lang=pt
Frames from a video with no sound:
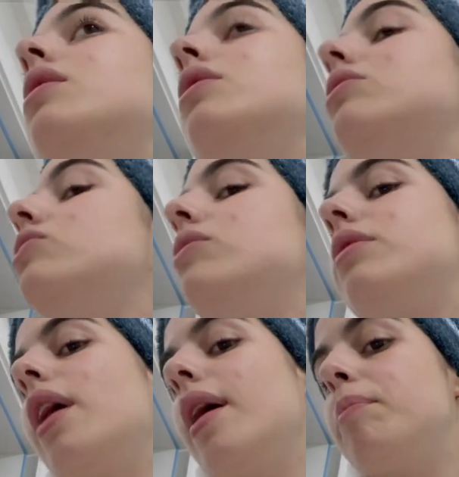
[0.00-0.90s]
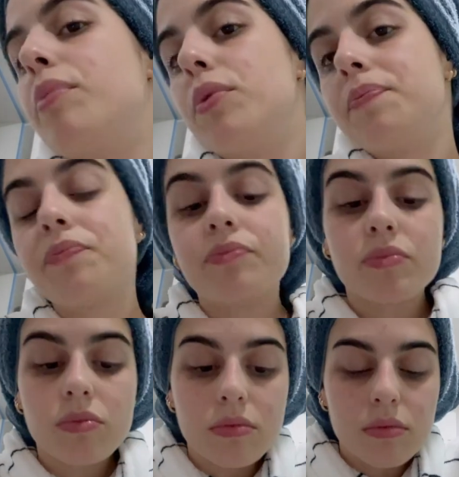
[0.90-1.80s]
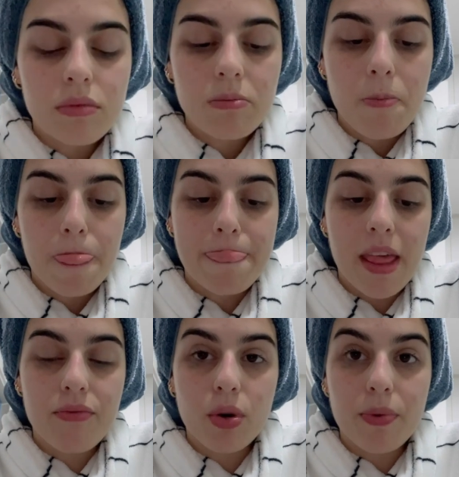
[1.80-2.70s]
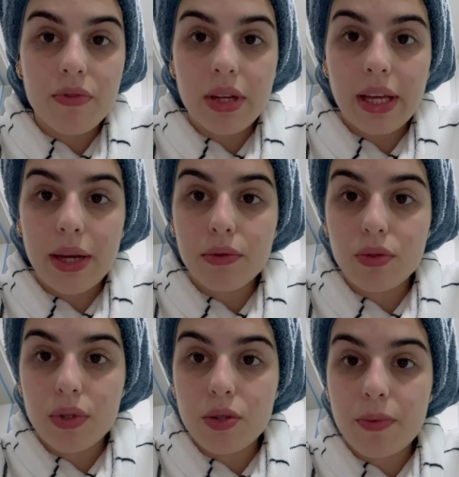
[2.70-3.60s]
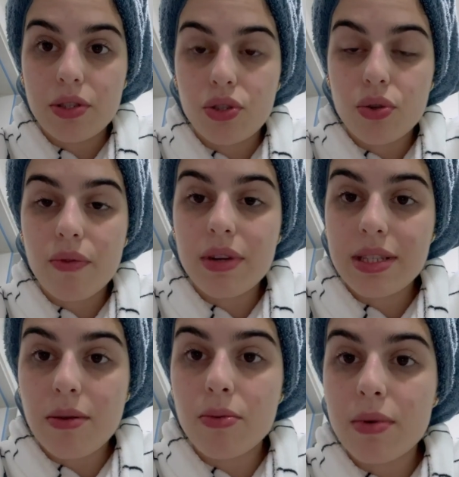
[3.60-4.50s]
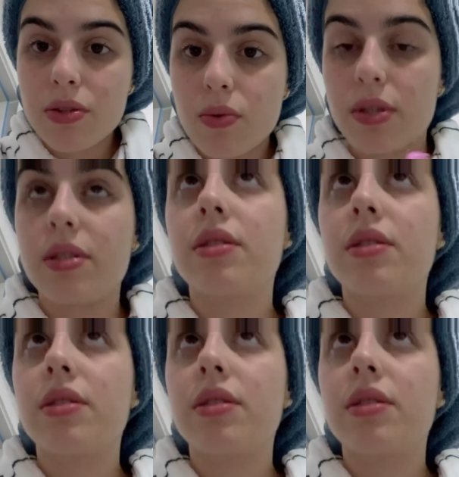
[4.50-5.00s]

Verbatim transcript: no tempo. E vou aproveitar, enquanto isso, pra gente conversar algumas coisas,